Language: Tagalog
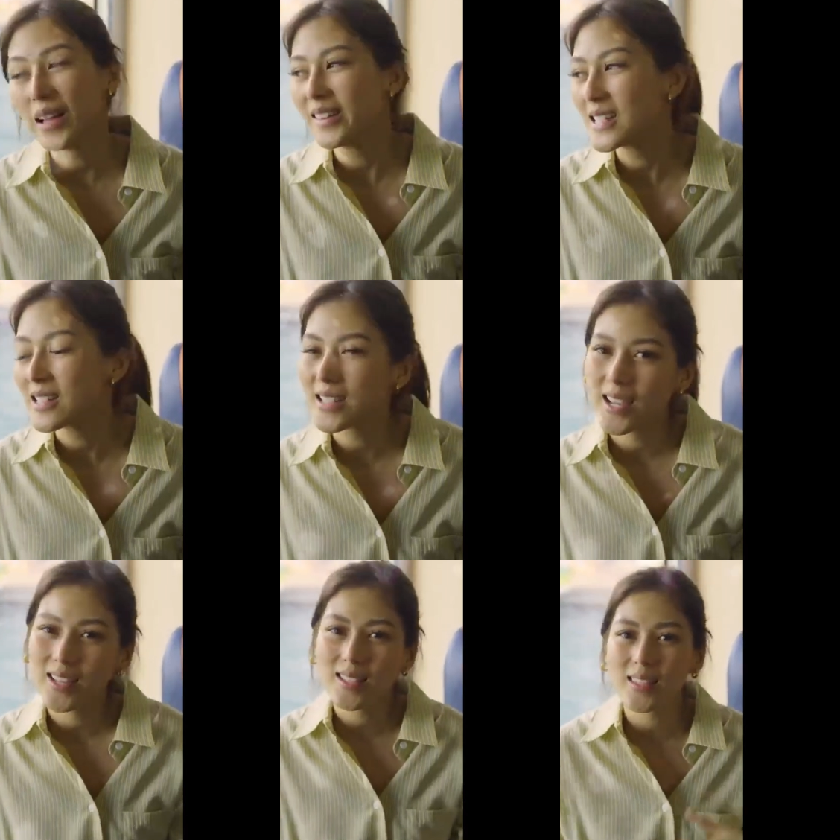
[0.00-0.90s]
Well,
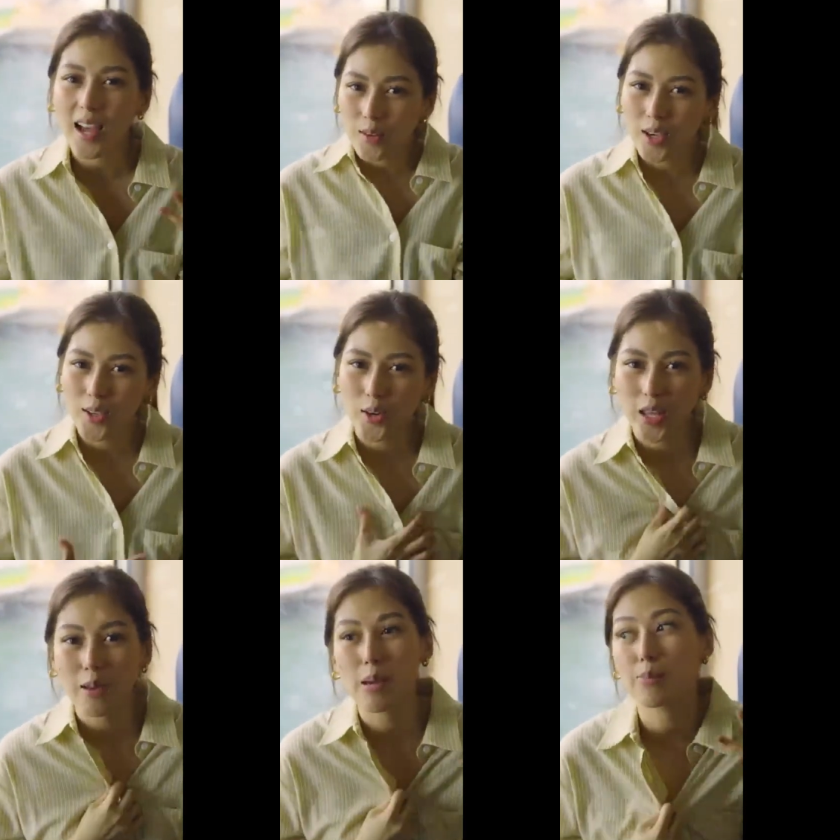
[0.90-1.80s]
netizens, tayo ngayon
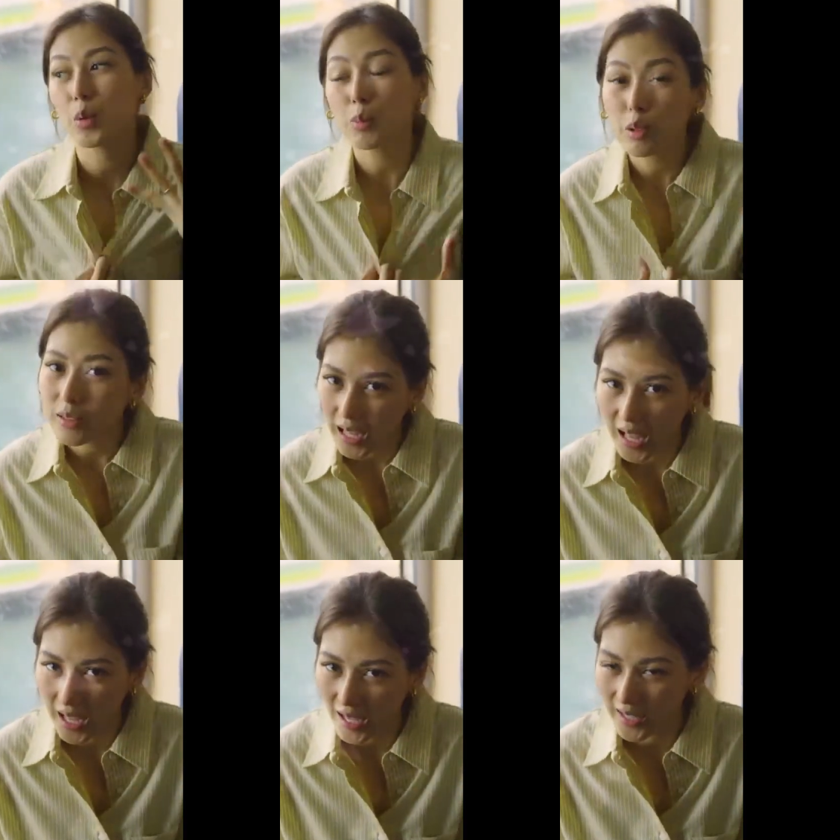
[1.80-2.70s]
ay may
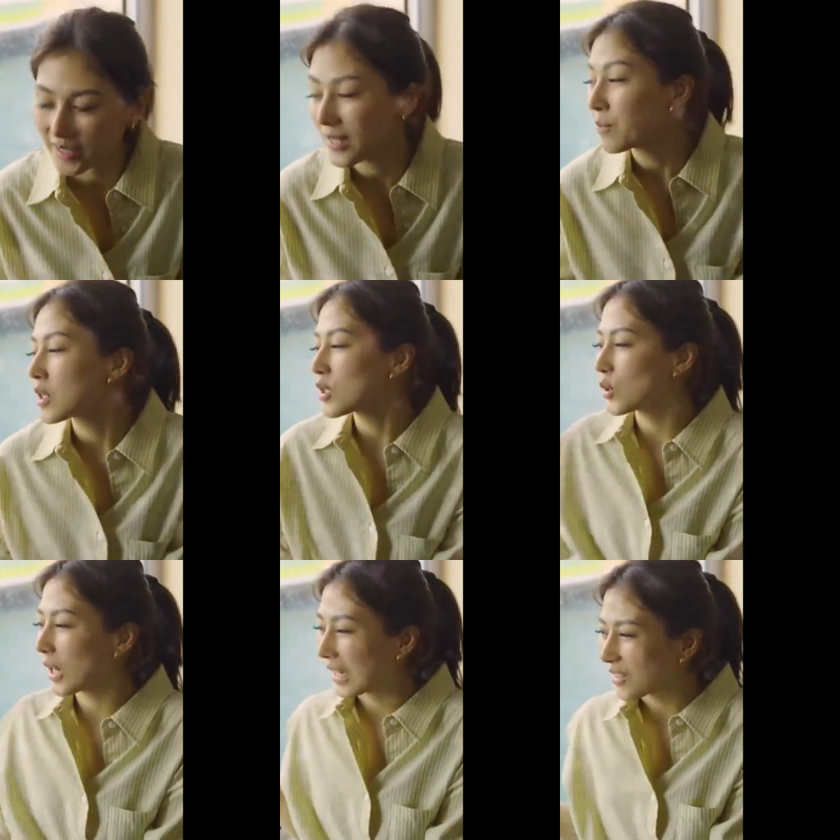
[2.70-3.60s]
pupuntahan.
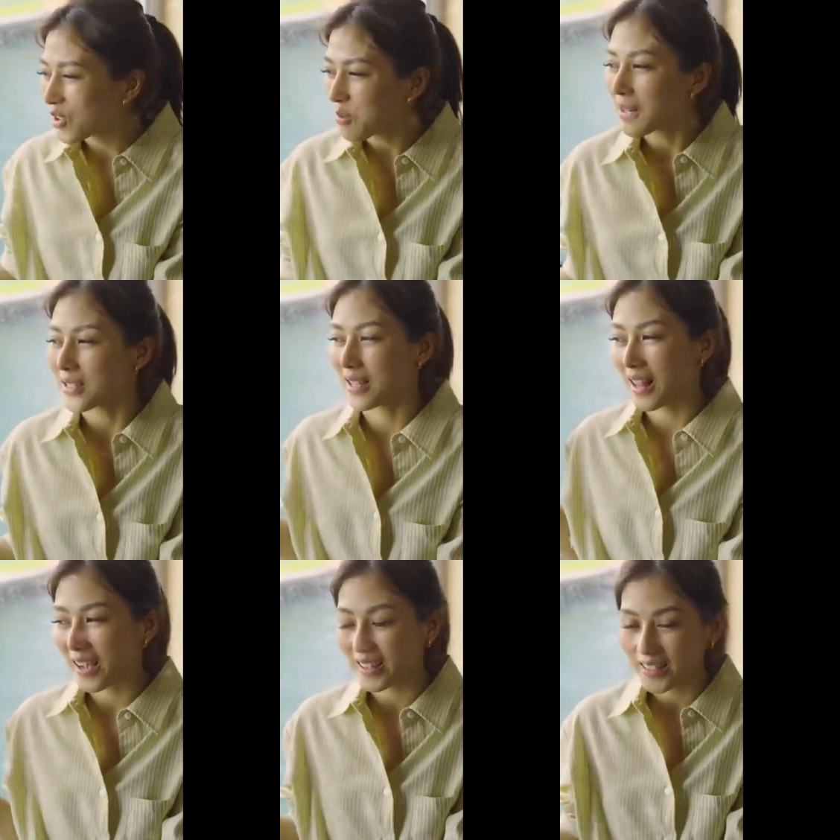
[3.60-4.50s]
So, nakita nyo naman nasa
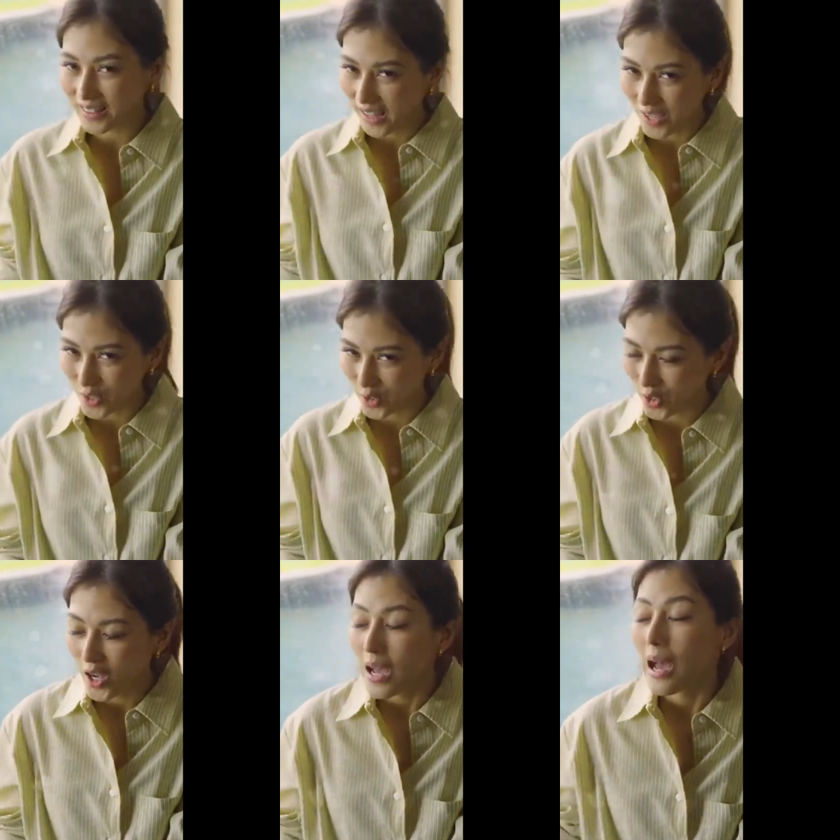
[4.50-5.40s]
dagat na tayo.